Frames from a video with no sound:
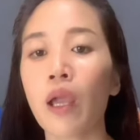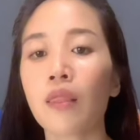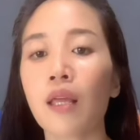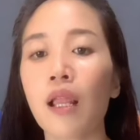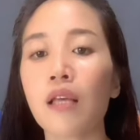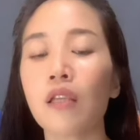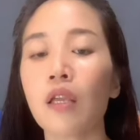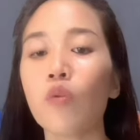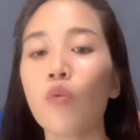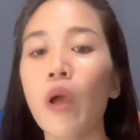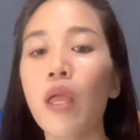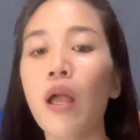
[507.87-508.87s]
etalase
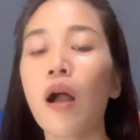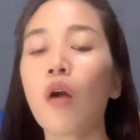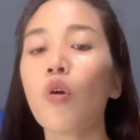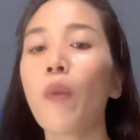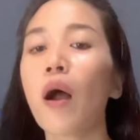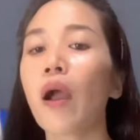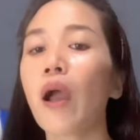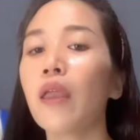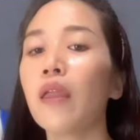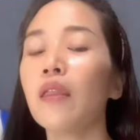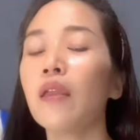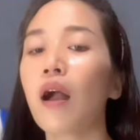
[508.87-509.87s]
2 yang aku
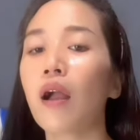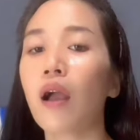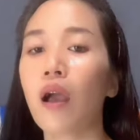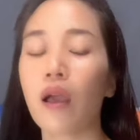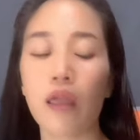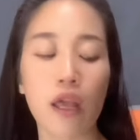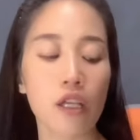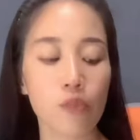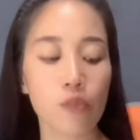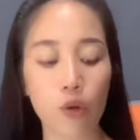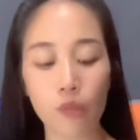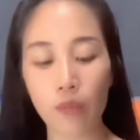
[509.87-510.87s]
pakai ini kakak ya
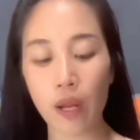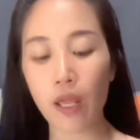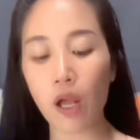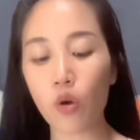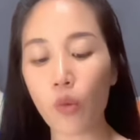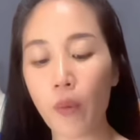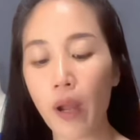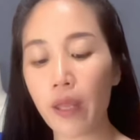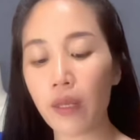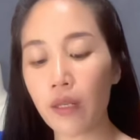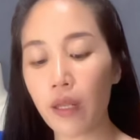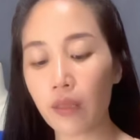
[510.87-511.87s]
spot bra yang aku
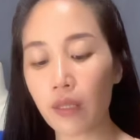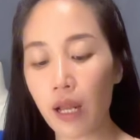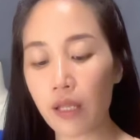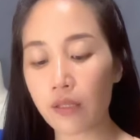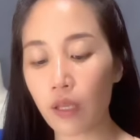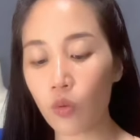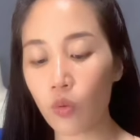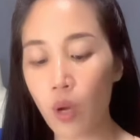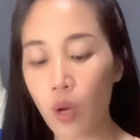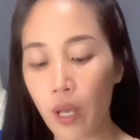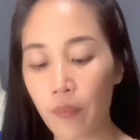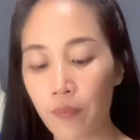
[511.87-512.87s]
pakai ini di etalase
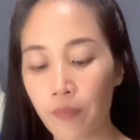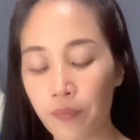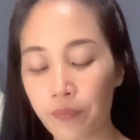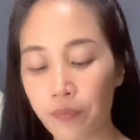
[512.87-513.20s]
2